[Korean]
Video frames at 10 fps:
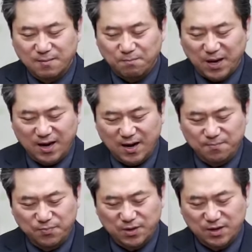
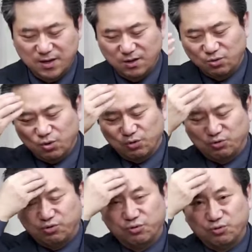폐암, 또
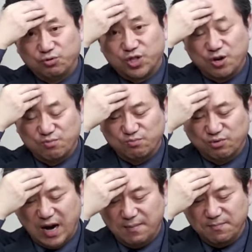
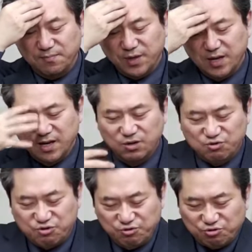두경부암,
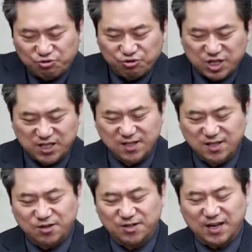중추
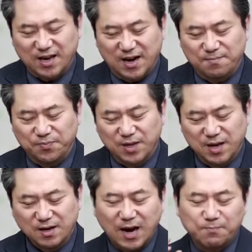신경계암,
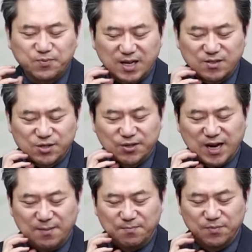
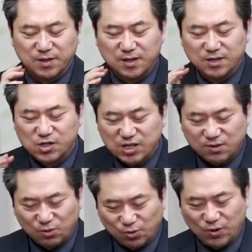갑상선암,
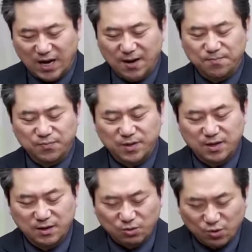식도암,
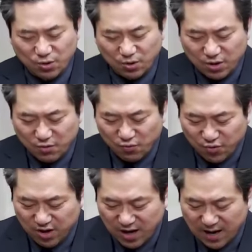또
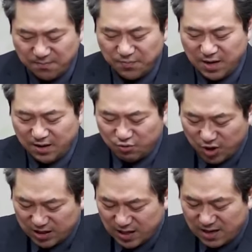위암,
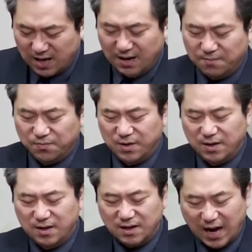췌장암,
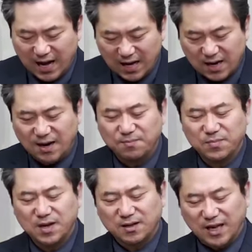간암,
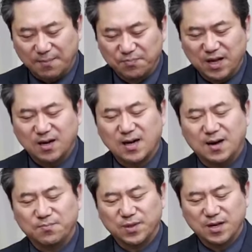
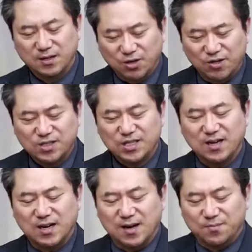담낭암,
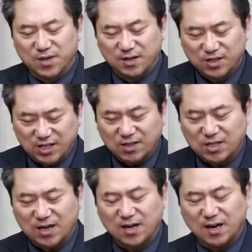결장암,
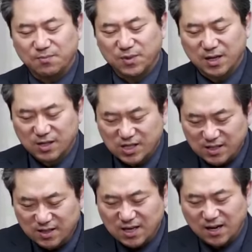직장암,
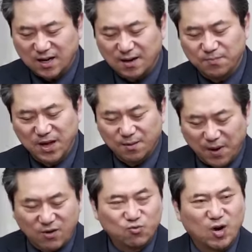신장암,
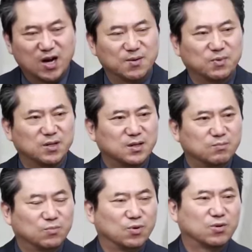방광암
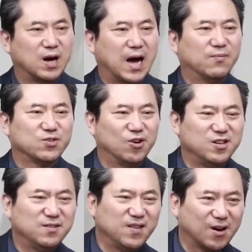뭐안
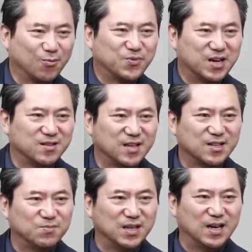걸리는 데가 없다는
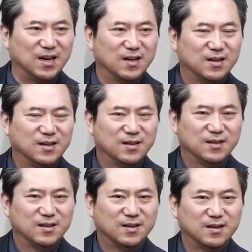얘기입니다.
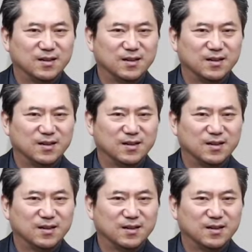아.